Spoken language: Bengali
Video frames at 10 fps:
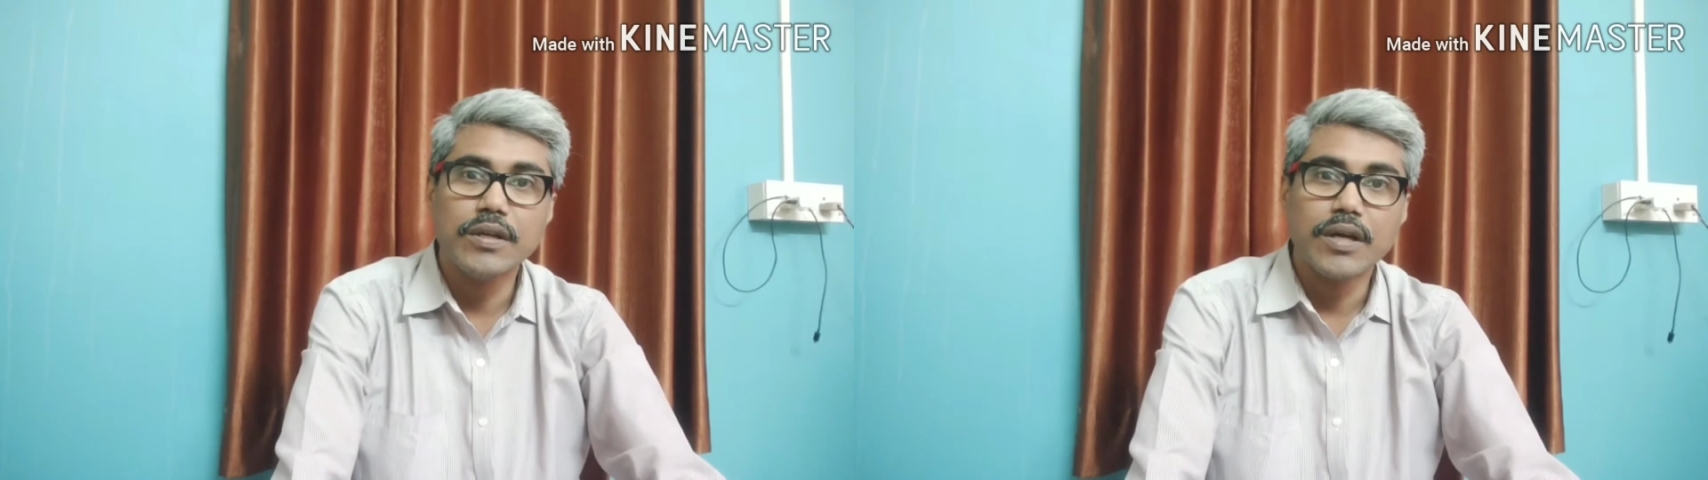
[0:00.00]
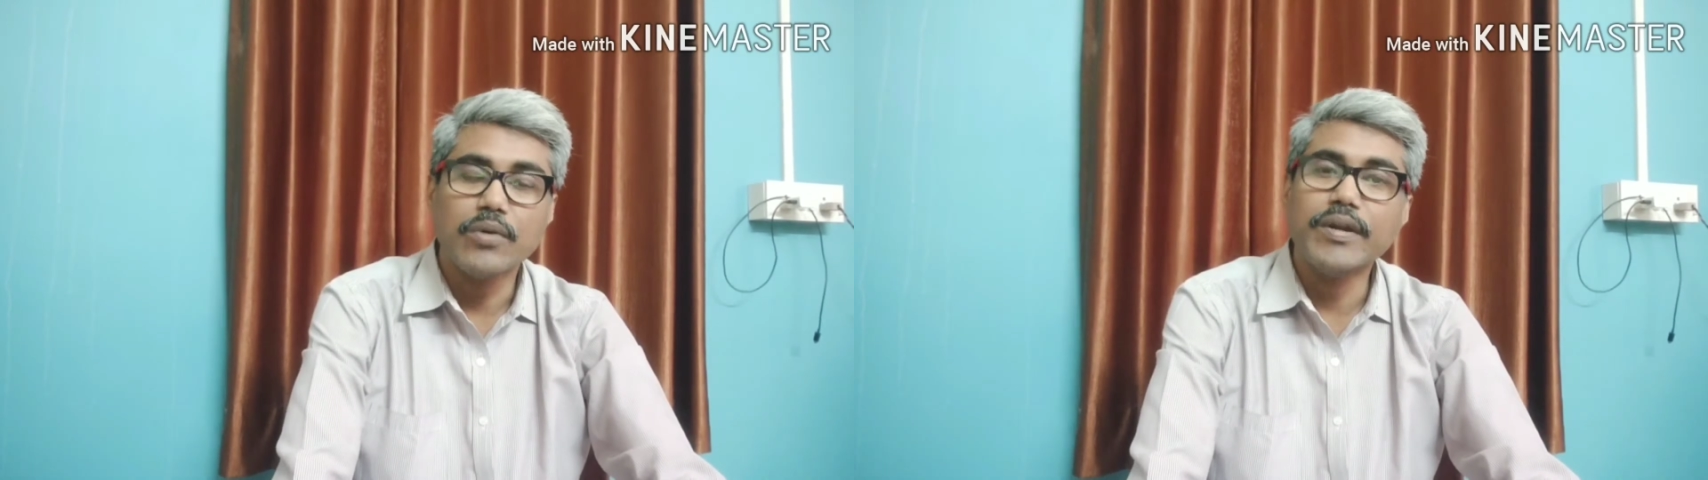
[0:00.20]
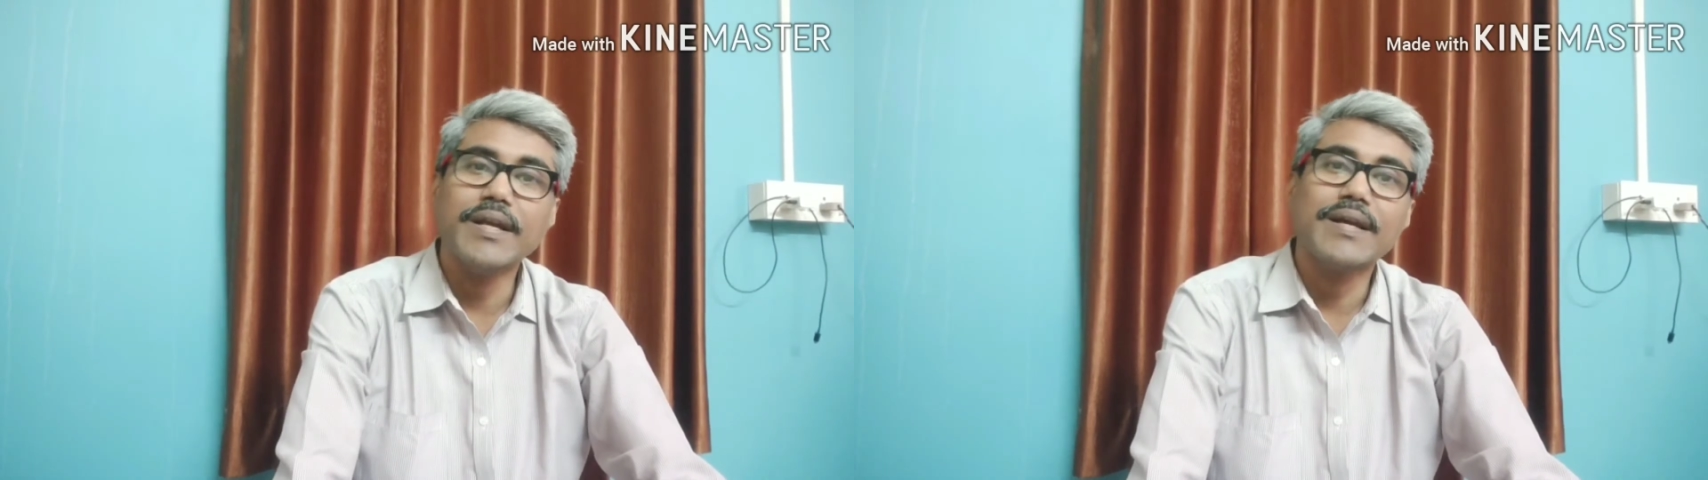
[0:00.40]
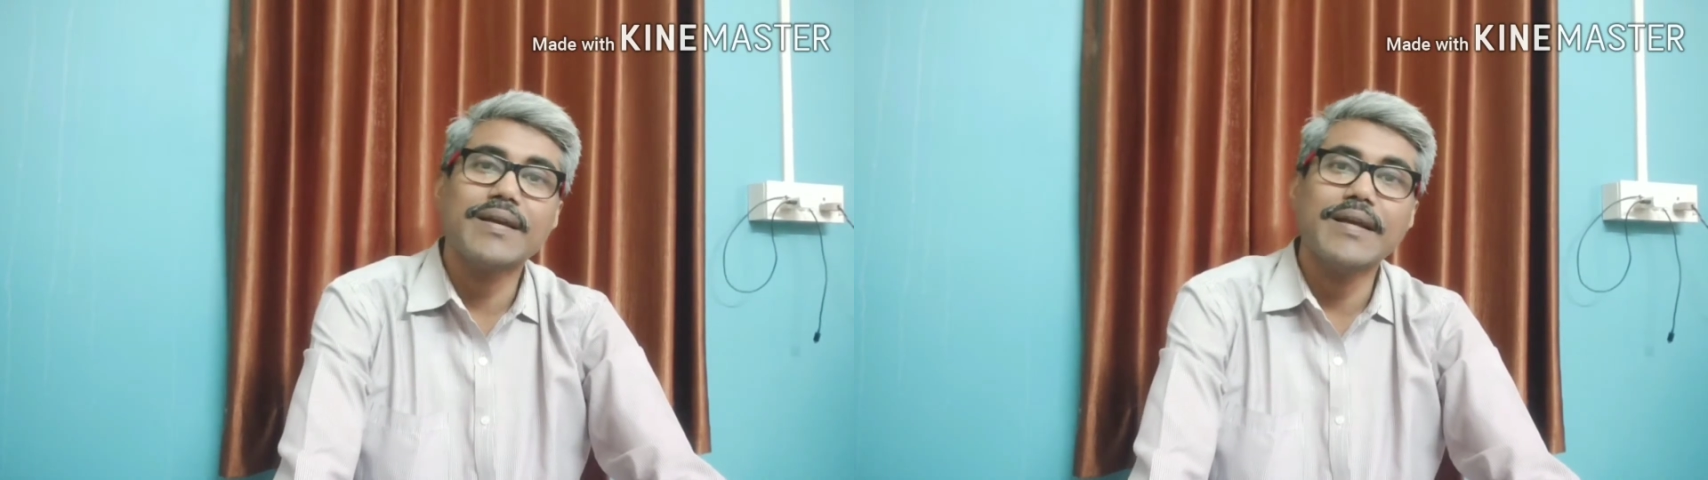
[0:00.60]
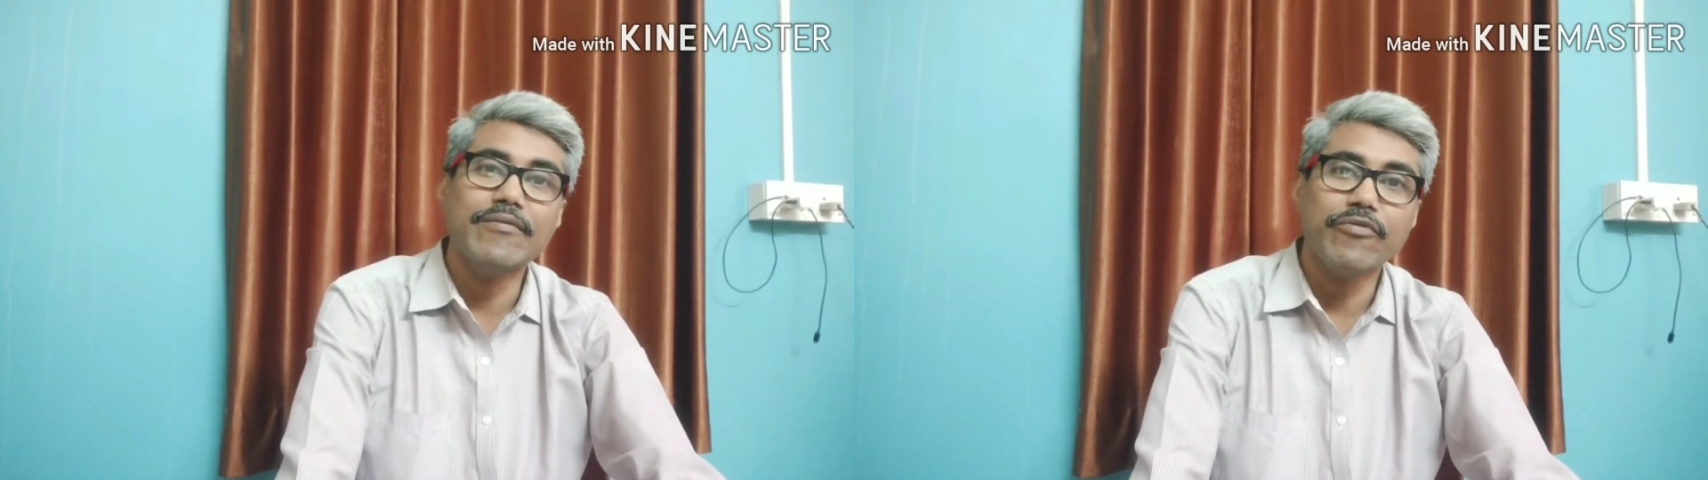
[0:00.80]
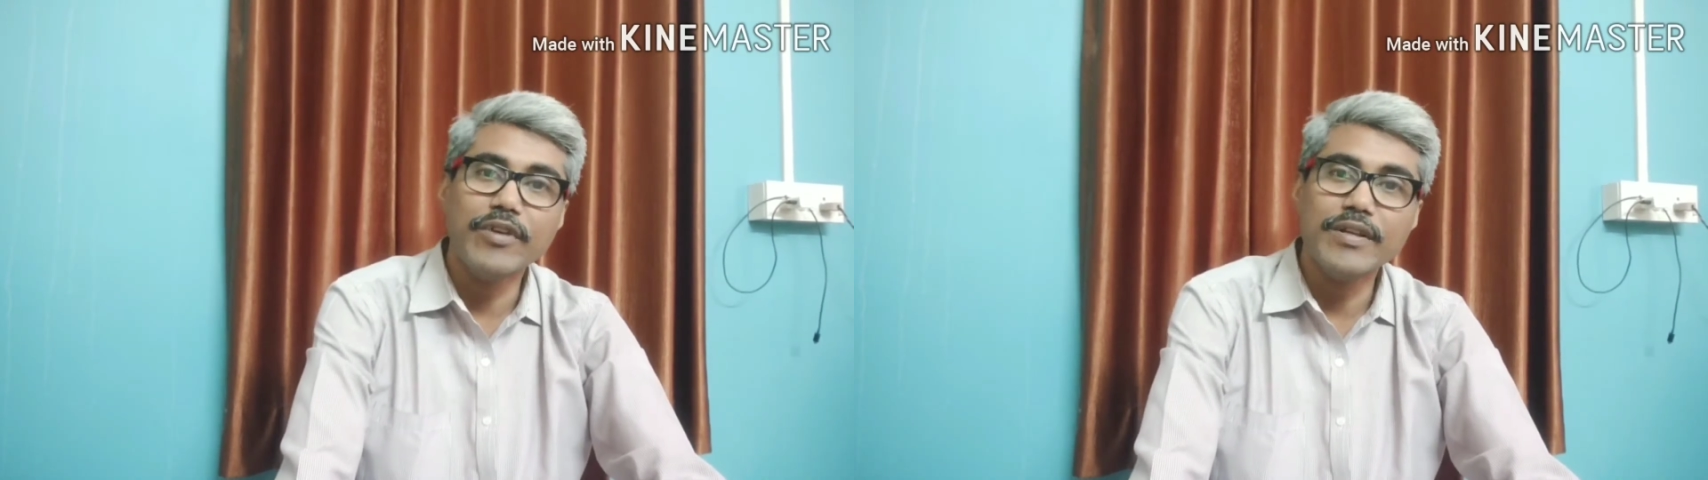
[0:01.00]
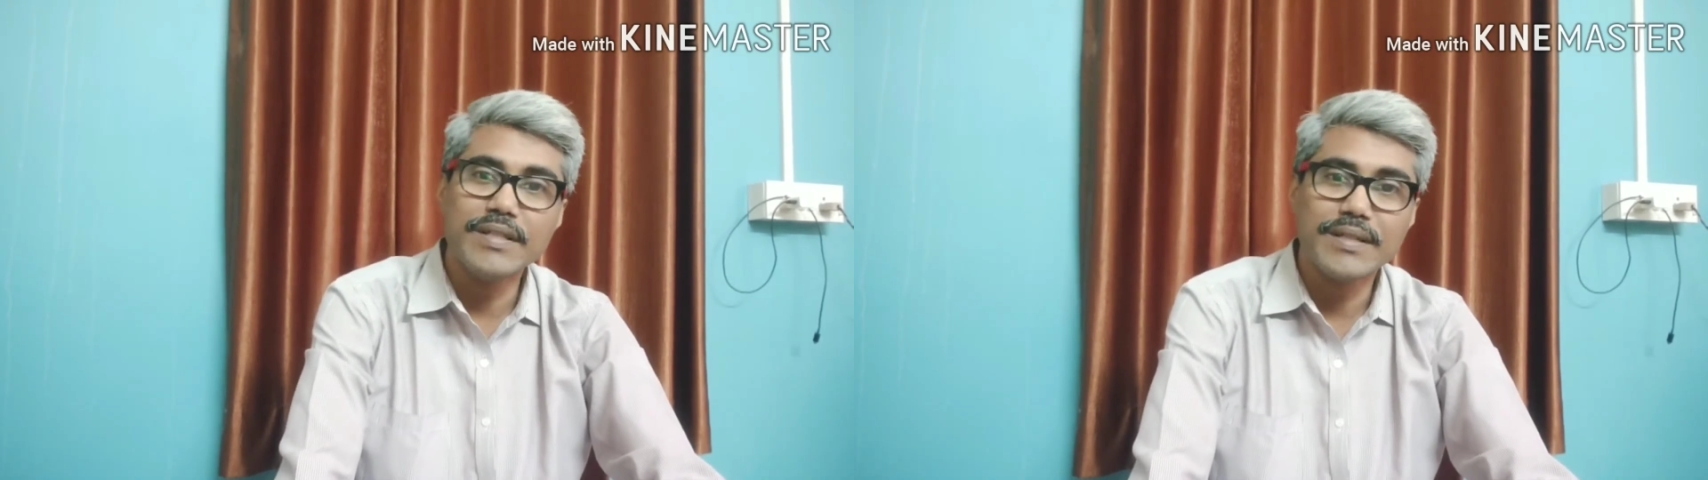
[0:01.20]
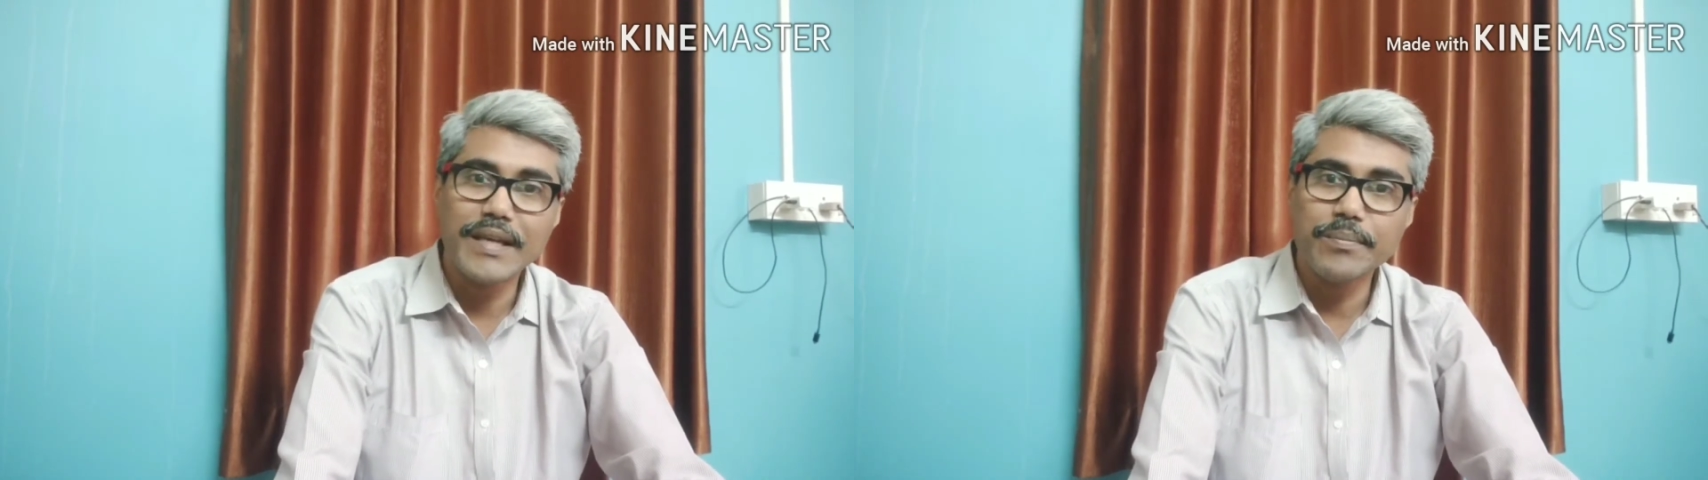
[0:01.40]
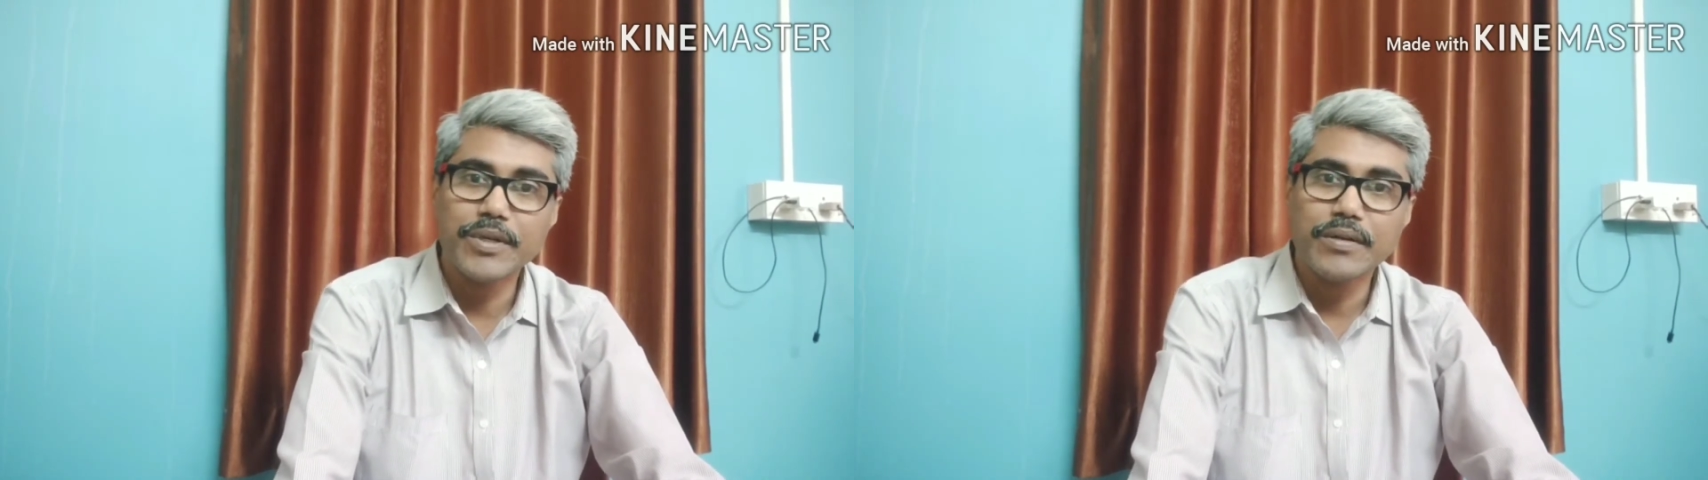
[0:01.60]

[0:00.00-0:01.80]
কারণ এটা একটা ইনফ্লুয়েঞ্জা টাইপ